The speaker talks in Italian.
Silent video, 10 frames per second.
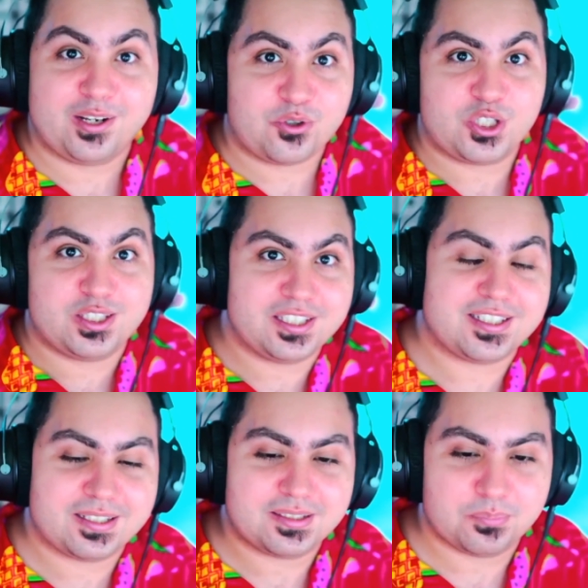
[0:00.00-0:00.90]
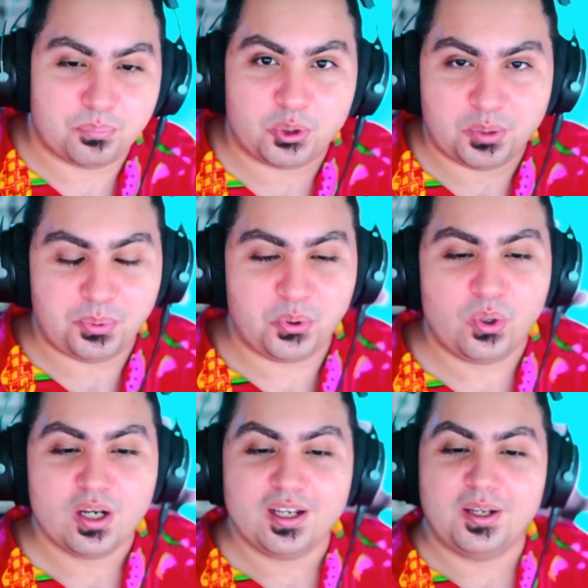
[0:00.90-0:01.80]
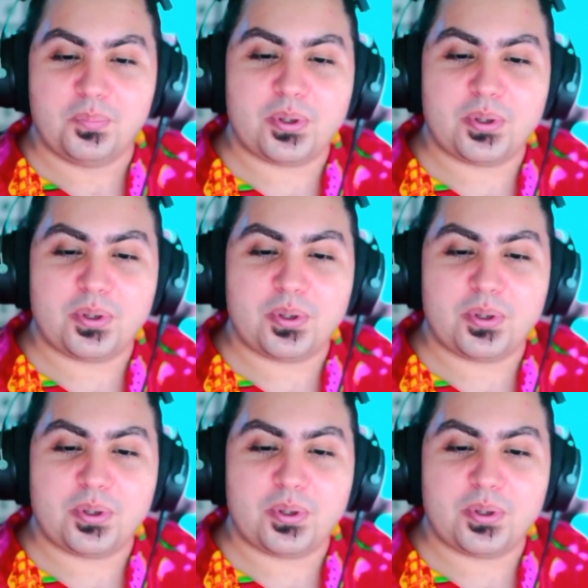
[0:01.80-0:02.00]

perché ne ho sentite un po' di più.